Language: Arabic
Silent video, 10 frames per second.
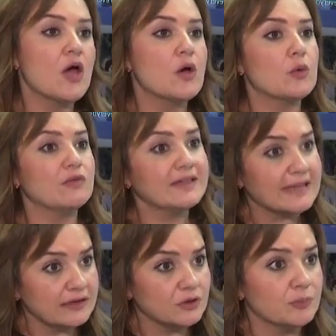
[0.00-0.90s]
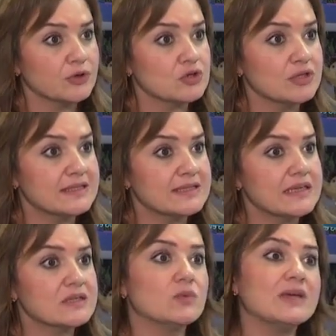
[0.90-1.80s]
وفتحت
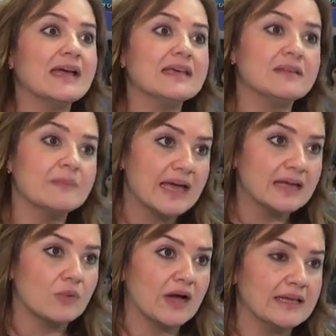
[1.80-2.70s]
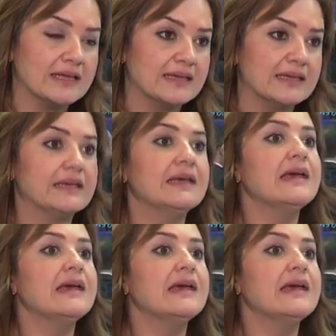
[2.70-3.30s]
اوبورتونيتيز ولغيت مهن معينه